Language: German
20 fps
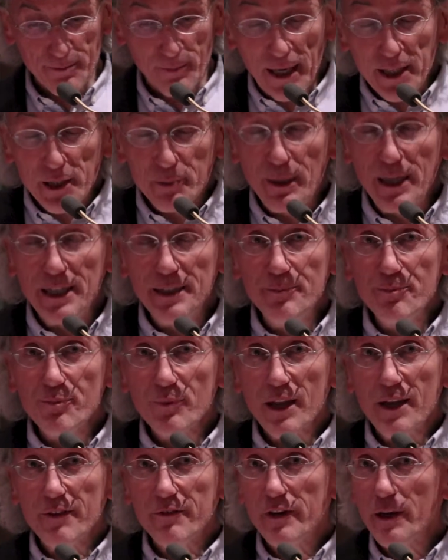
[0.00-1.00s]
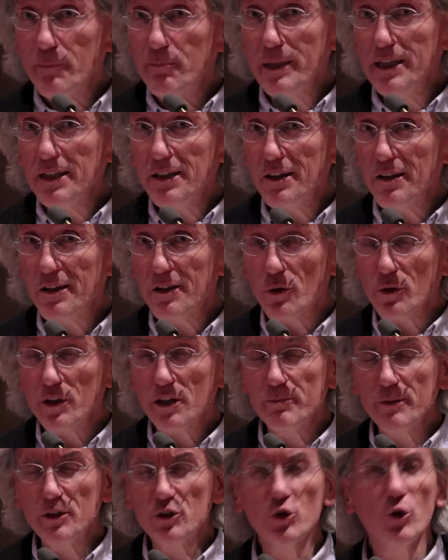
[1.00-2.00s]
Manchmal verbinden sie
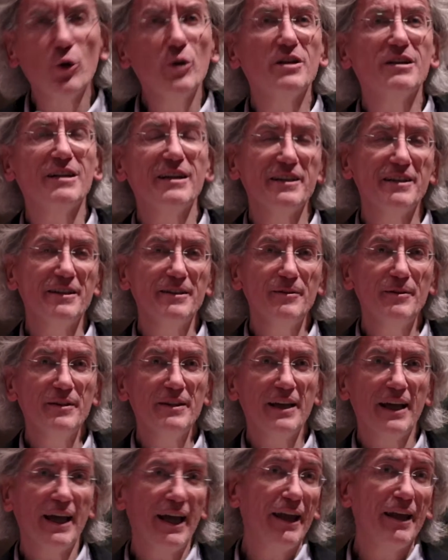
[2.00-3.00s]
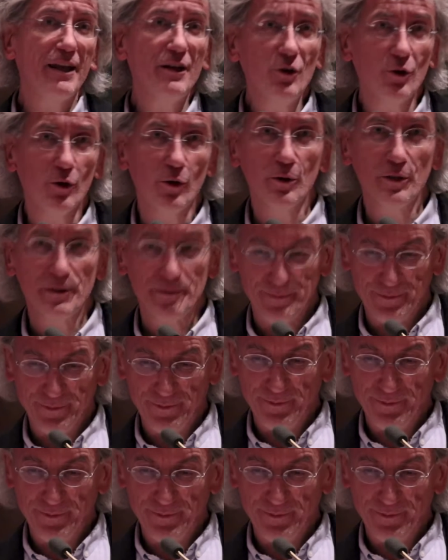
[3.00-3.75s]
uns mit tröstlichen Erinnerungen,